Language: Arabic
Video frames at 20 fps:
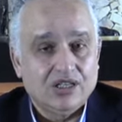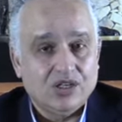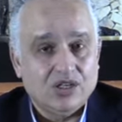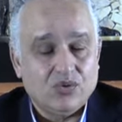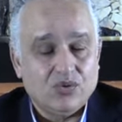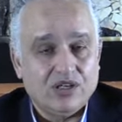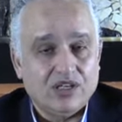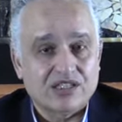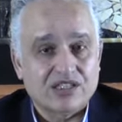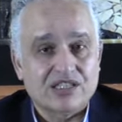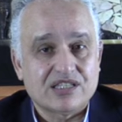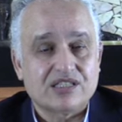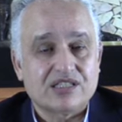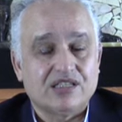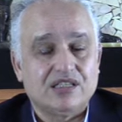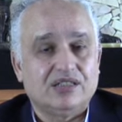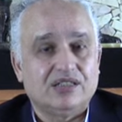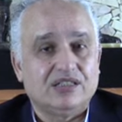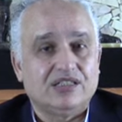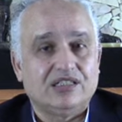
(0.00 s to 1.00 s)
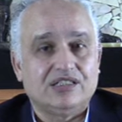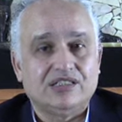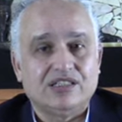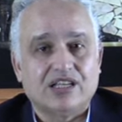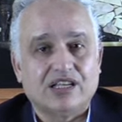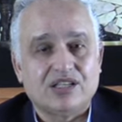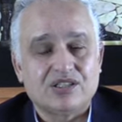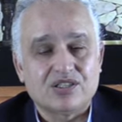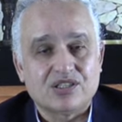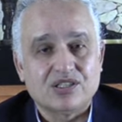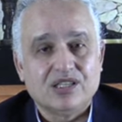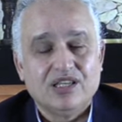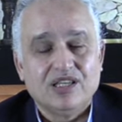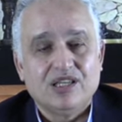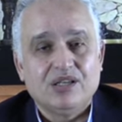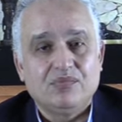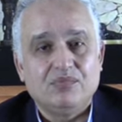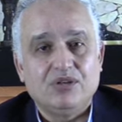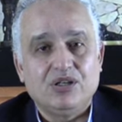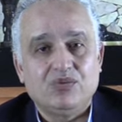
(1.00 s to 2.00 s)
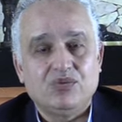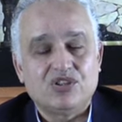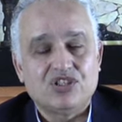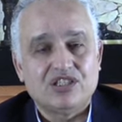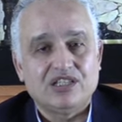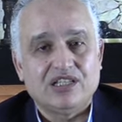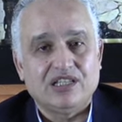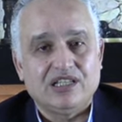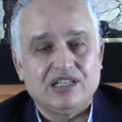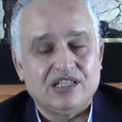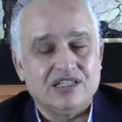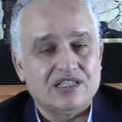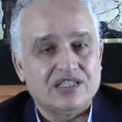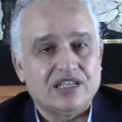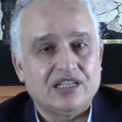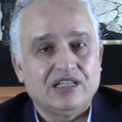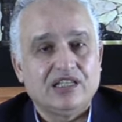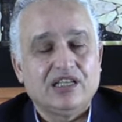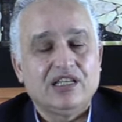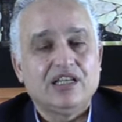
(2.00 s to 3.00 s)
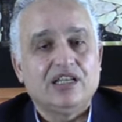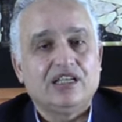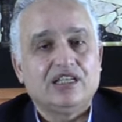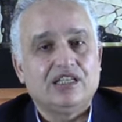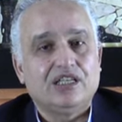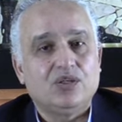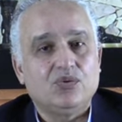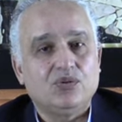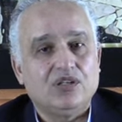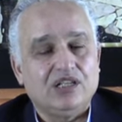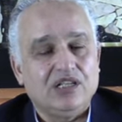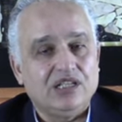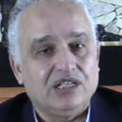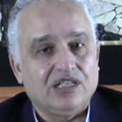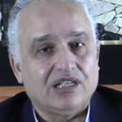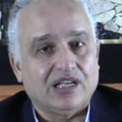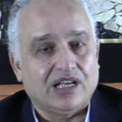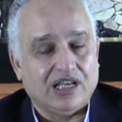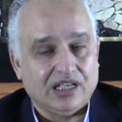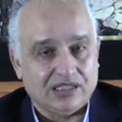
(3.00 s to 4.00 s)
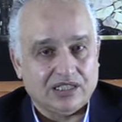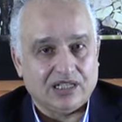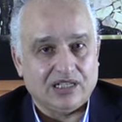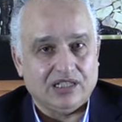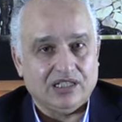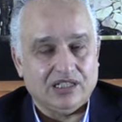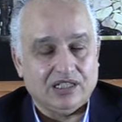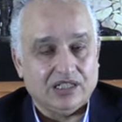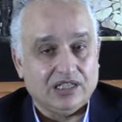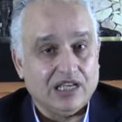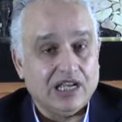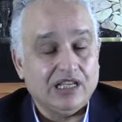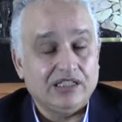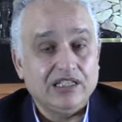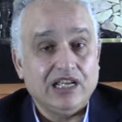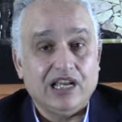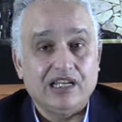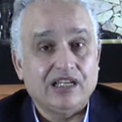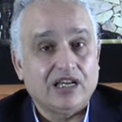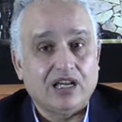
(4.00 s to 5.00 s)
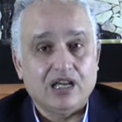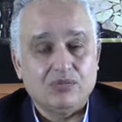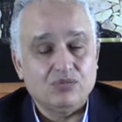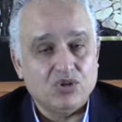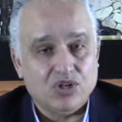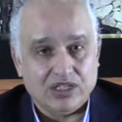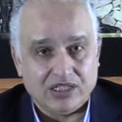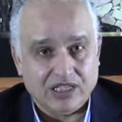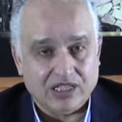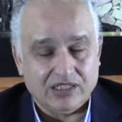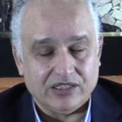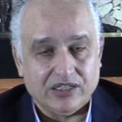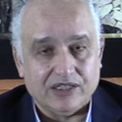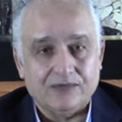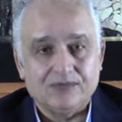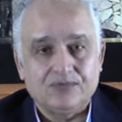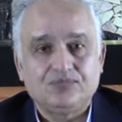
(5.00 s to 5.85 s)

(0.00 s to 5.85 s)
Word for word: ولا آه، نقص من الوزن ديال الانسان كيولي خطر عليه هذه علاقه مؤكده